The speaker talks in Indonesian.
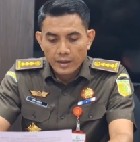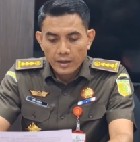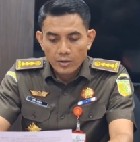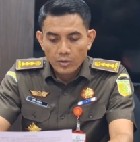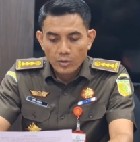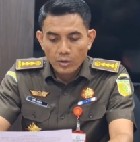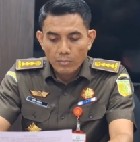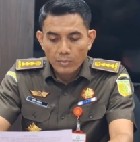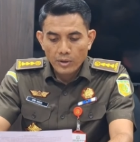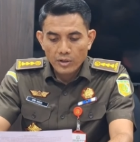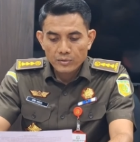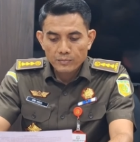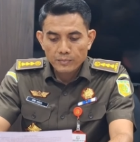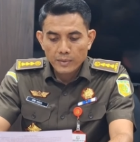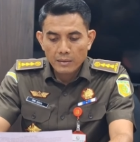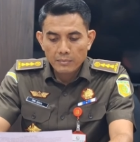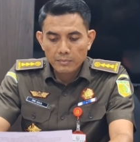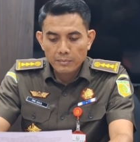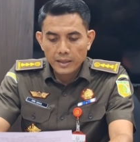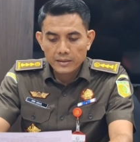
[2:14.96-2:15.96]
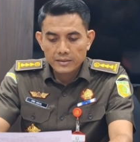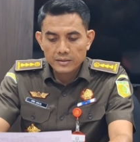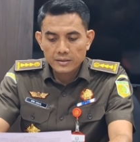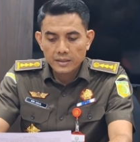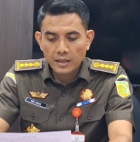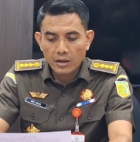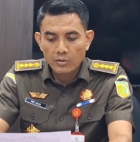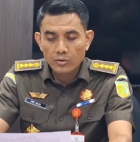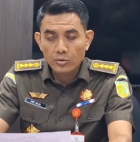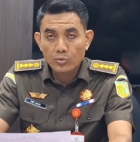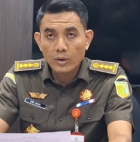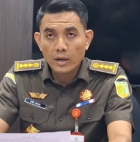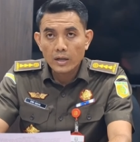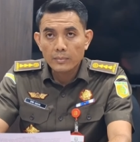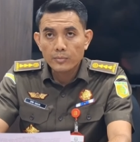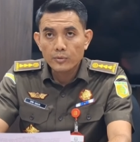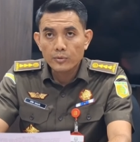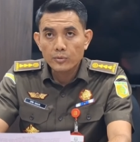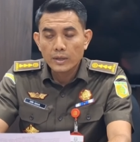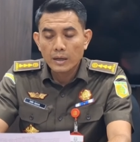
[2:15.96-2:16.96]
nomor 19 tahun
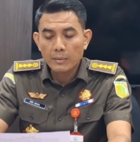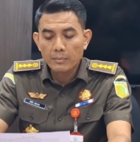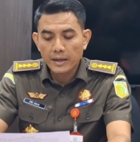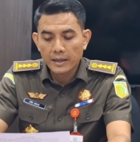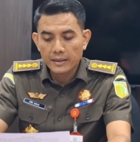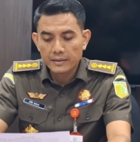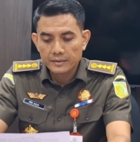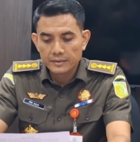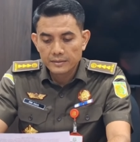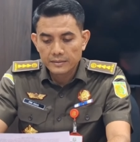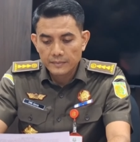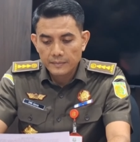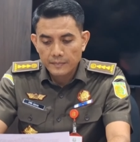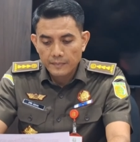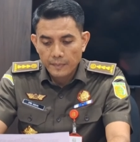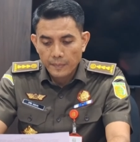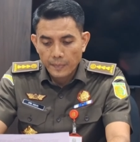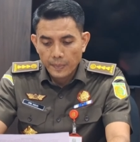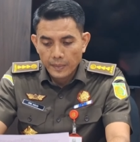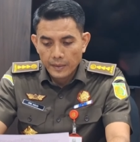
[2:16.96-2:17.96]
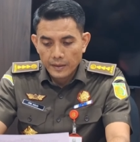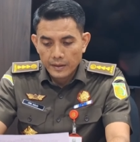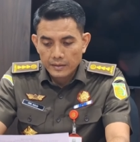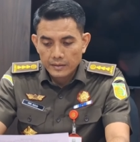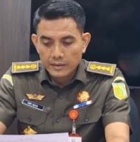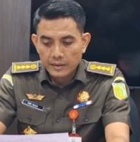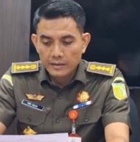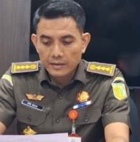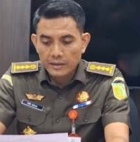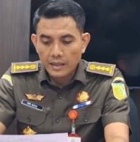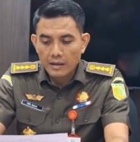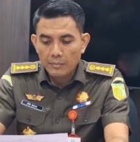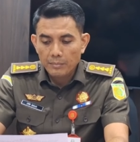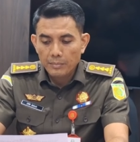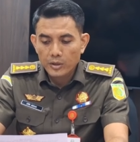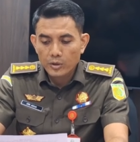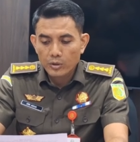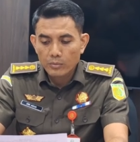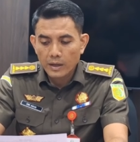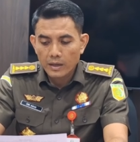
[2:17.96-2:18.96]
2016 tentang
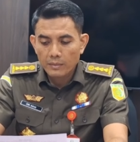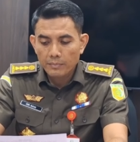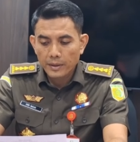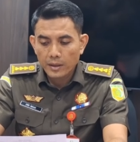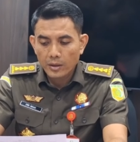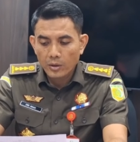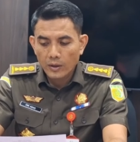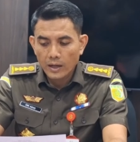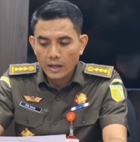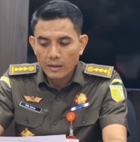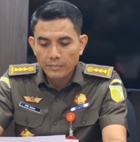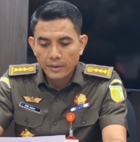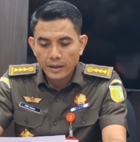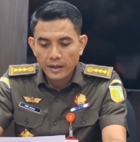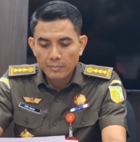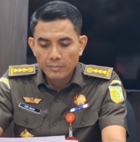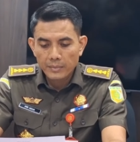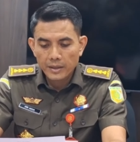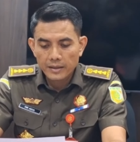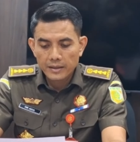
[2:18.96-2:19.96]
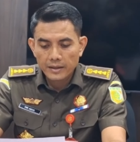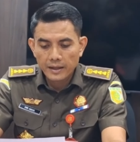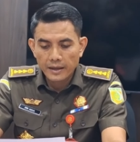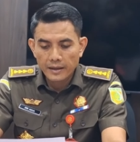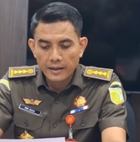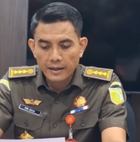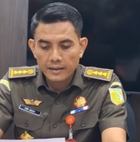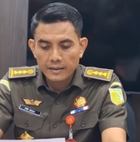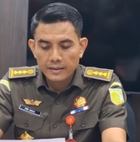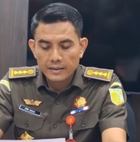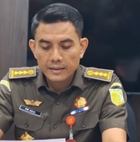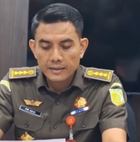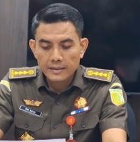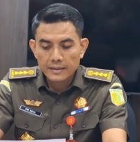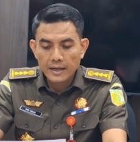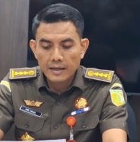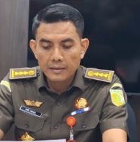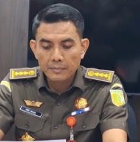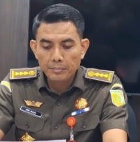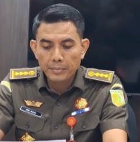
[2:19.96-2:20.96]
pedoman pengelolaan barang milik daerah
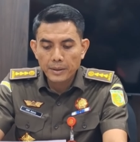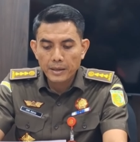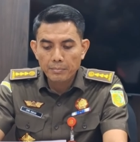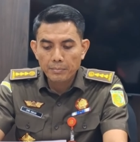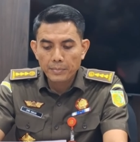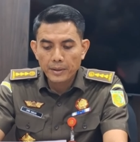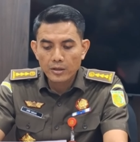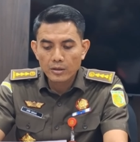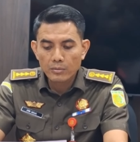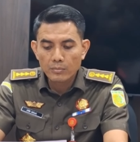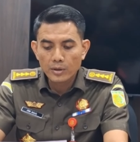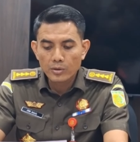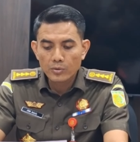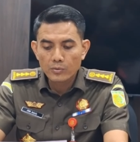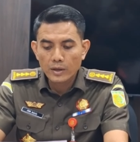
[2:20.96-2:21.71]
dan PP nomor